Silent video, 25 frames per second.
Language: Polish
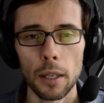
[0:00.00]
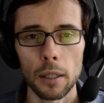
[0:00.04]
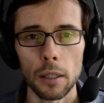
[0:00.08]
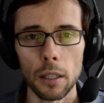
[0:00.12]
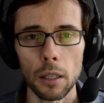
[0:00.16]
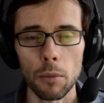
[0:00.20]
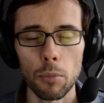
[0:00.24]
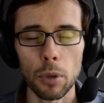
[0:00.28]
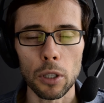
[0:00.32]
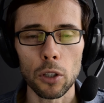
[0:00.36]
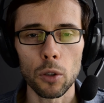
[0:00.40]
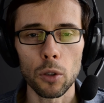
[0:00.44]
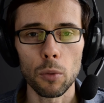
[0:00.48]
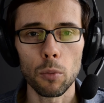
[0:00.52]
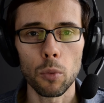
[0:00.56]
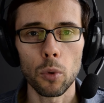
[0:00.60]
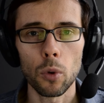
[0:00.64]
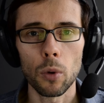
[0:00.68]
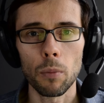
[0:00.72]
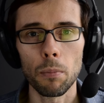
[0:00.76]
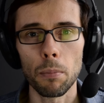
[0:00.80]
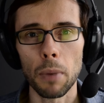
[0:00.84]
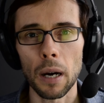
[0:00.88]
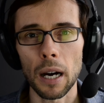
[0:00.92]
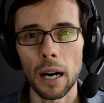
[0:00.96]
tych błędów było
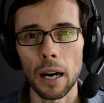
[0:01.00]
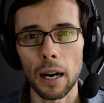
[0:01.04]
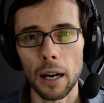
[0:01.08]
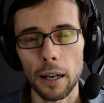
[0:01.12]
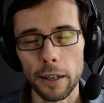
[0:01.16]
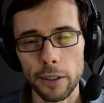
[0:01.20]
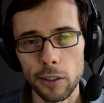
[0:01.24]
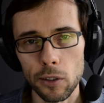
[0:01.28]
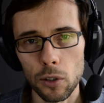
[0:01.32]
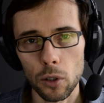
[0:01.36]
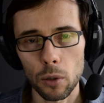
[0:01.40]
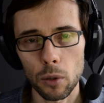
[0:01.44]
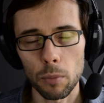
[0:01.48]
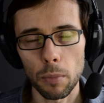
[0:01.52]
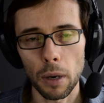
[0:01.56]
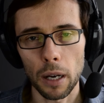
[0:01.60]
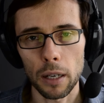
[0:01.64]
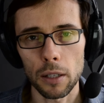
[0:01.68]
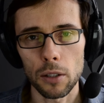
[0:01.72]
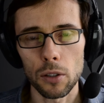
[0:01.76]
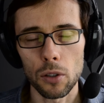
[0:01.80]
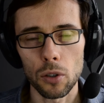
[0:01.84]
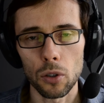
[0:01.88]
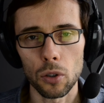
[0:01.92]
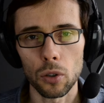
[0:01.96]
bardzo,
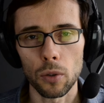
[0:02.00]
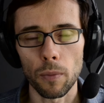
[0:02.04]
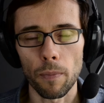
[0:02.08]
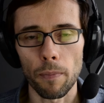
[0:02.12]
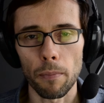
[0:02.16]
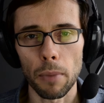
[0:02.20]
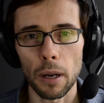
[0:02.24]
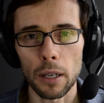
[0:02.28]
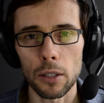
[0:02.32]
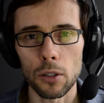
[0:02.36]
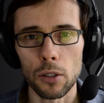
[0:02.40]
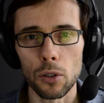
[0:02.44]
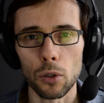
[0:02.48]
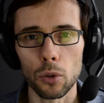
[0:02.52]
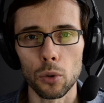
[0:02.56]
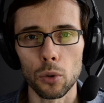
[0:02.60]
bardzo, bardzo